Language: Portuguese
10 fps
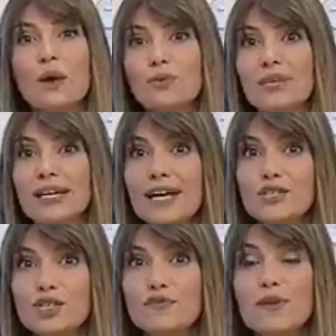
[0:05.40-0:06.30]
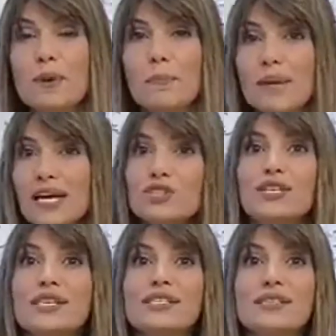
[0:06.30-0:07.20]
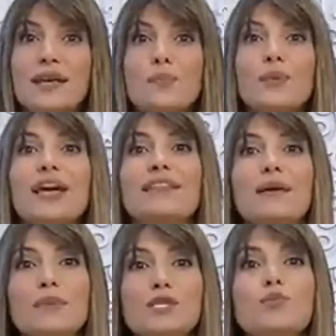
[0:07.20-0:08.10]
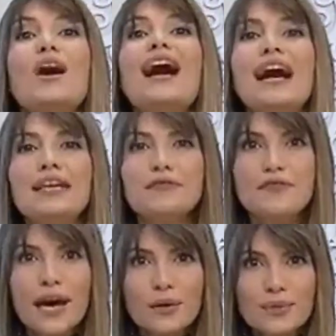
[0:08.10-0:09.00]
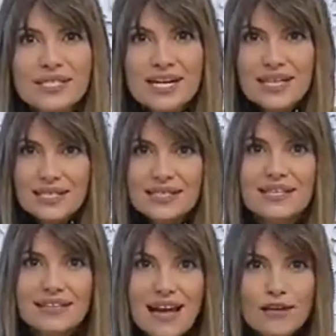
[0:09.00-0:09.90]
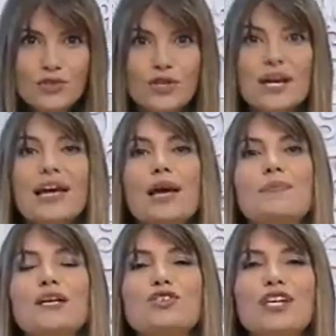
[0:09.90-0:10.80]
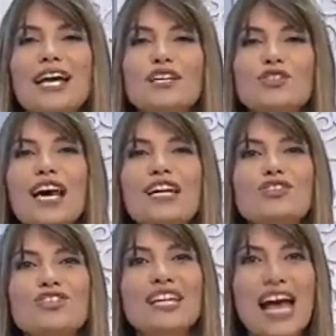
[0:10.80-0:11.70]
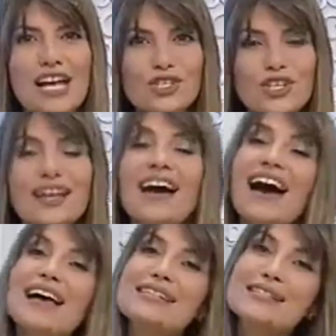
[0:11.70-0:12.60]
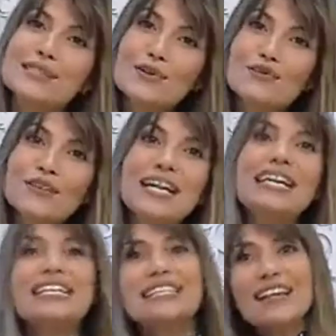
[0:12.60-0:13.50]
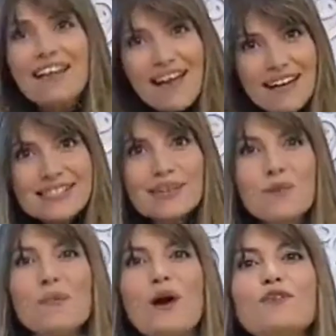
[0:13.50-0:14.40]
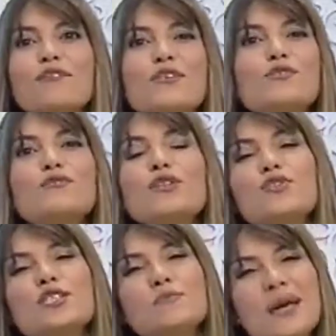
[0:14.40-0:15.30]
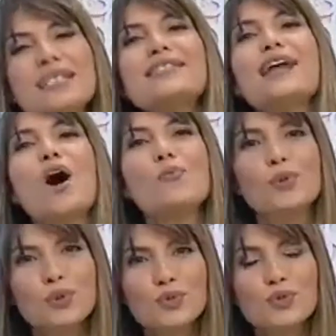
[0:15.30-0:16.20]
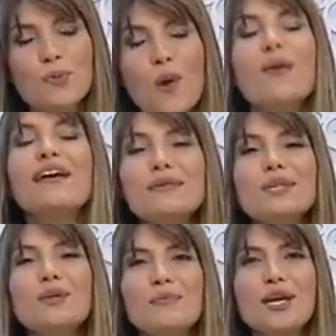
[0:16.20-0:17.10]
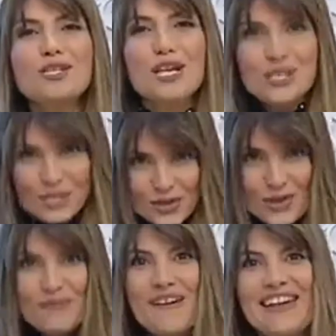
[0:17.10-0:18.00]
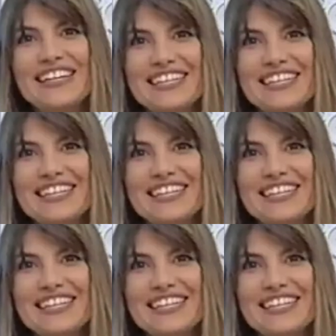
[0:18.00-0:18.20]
alternativa para preencher esse tempo e até mesmo aliviar o estresse e a ansiedade é praticar a jardinagem. A Silvia, que está lá em São Paulo, fez um vídeo especial para o Tudo de Bom e mandou para a gente. Confere.